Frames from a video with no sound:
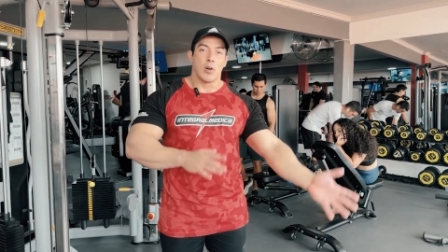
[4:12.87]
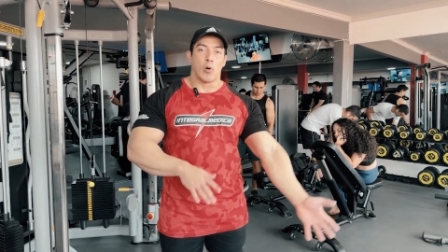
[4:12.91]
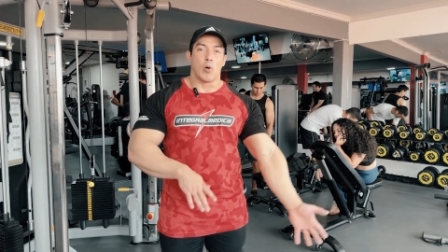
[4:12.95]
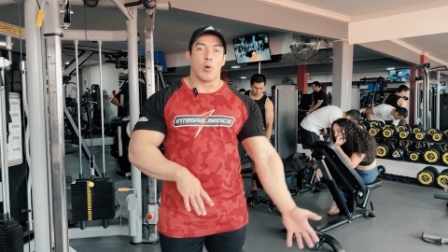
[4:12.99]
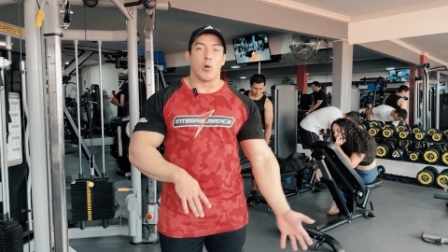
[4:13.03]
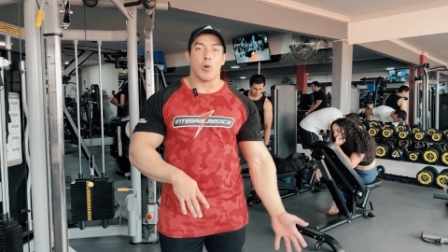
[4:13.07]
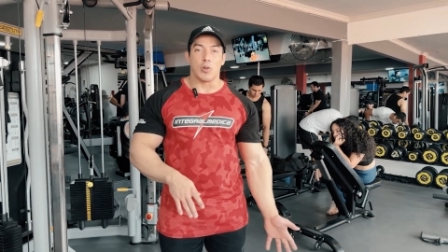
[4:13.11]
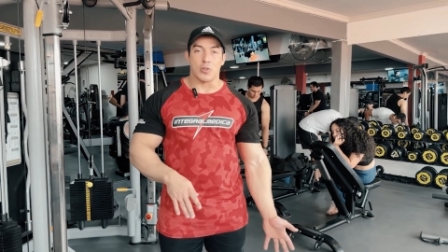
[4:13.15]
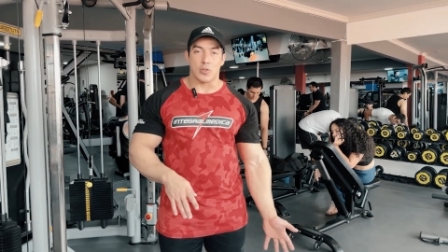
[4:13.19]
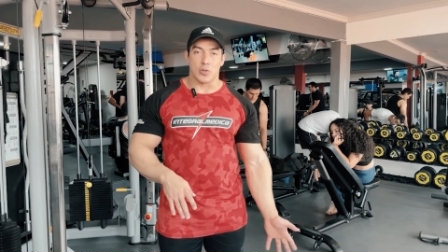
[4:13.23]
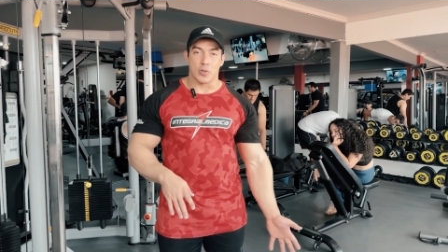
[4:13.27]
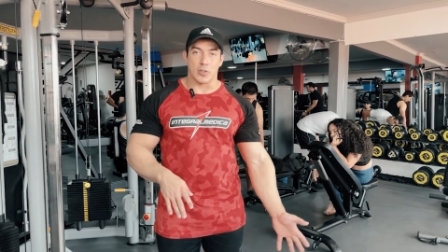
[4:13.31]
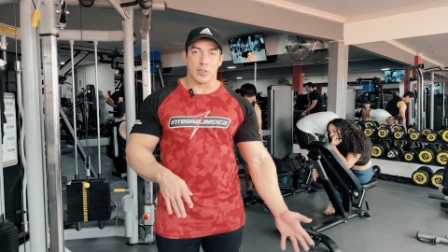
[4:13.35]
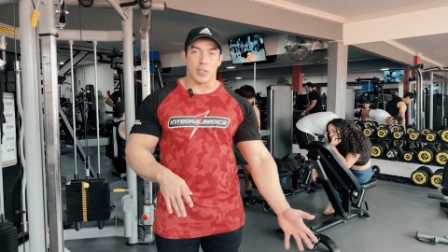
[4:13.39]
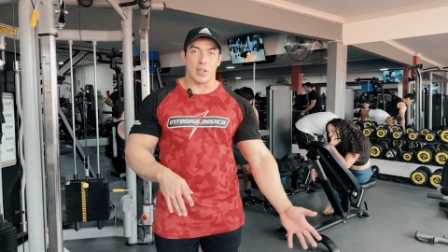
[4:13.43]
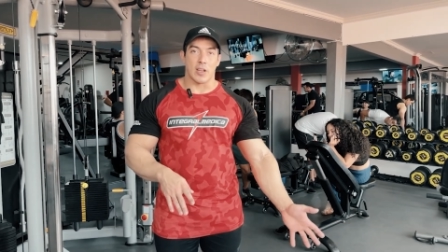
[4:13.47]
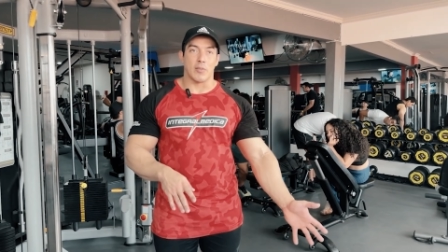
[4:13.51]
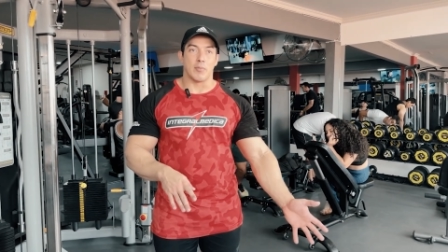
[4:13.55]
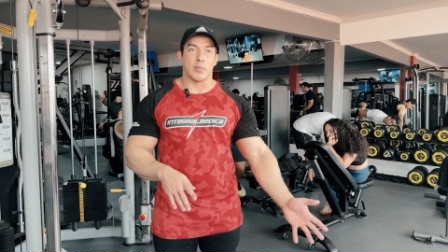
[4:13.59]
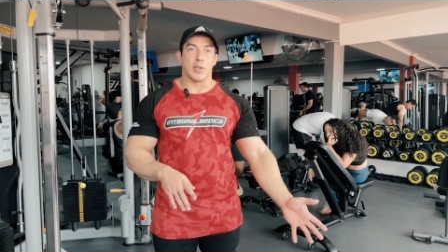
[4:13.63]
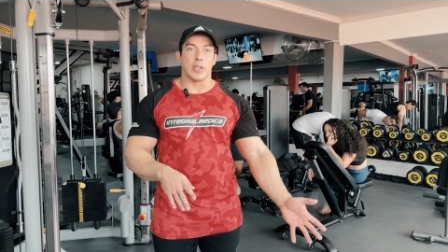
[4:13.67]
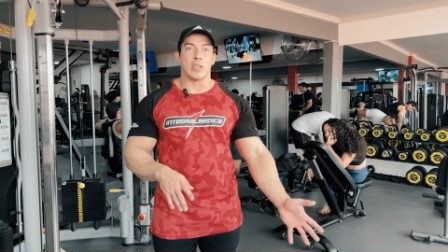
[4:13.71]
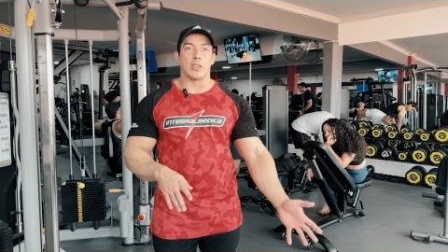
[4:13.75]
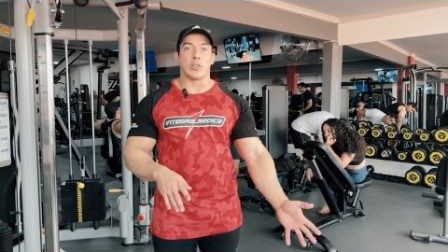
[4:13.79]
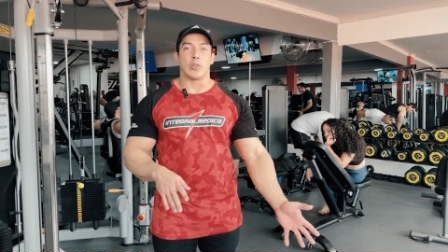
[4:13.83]
8
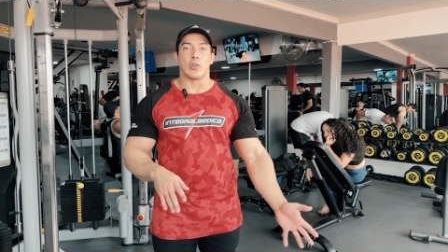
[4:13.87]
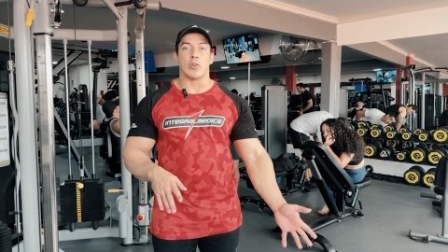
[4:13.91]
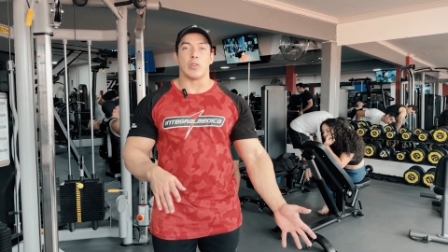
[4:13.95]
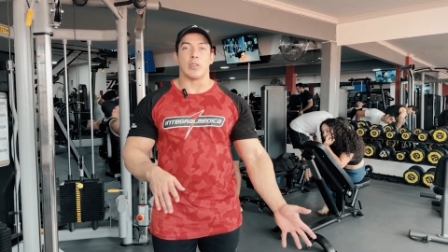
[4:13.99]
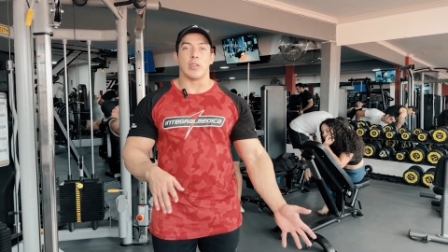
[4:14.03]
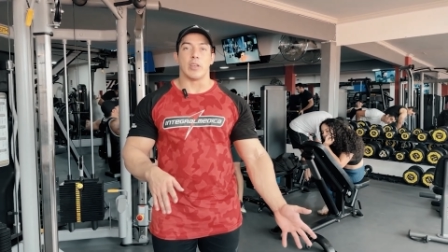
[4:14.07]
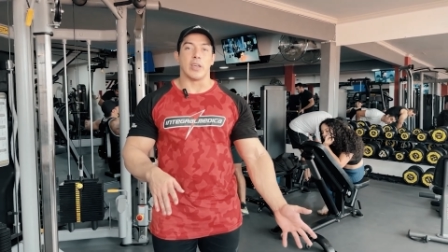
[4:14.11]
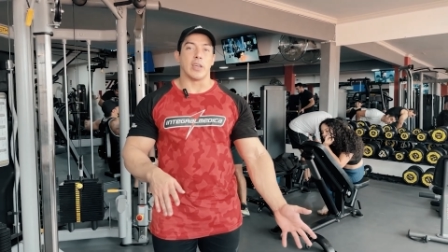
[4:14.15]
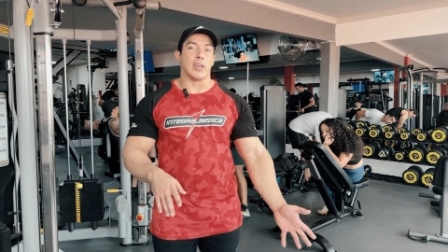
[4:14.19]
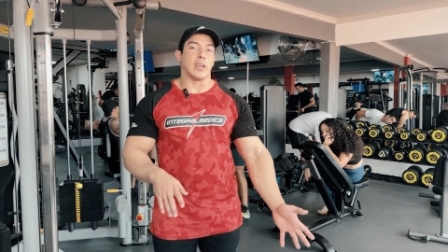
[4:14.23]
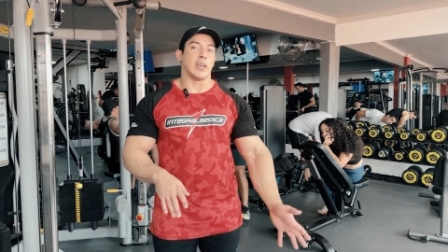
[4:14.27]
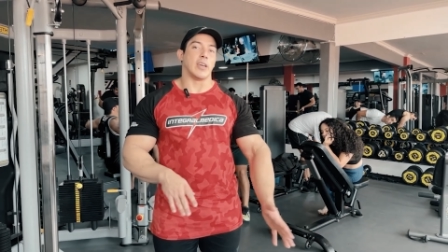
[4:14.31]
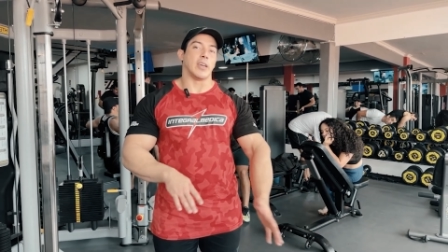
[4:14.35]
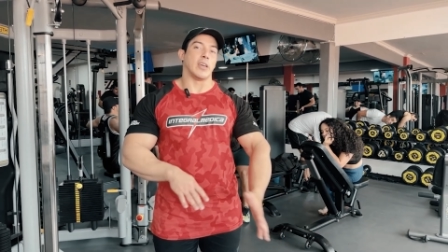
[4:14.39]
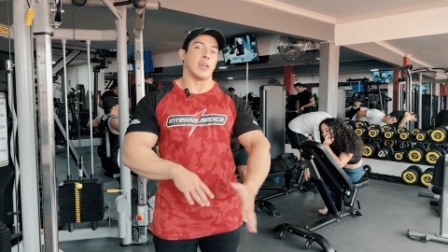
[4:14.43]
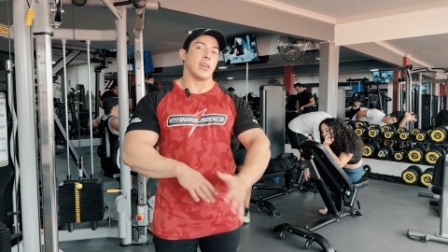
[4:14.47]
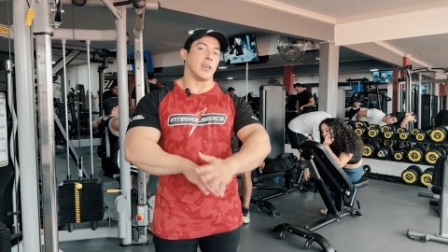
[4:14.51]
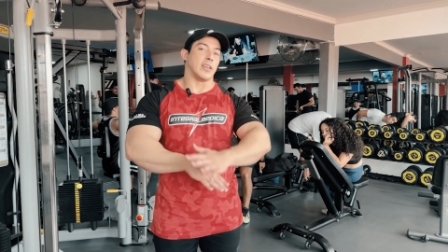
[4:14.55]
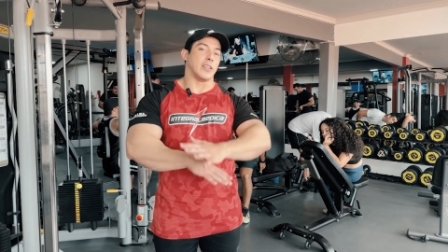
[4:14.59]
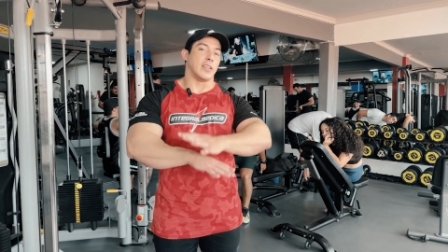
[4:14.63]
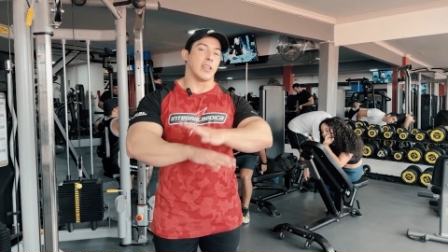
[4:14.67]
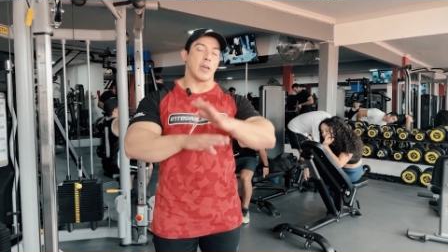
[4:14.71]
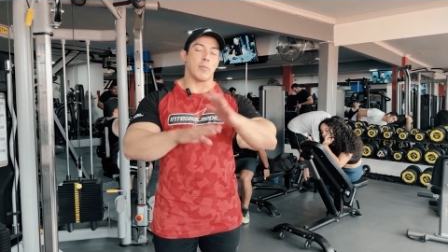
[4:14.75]
entrenamientos de,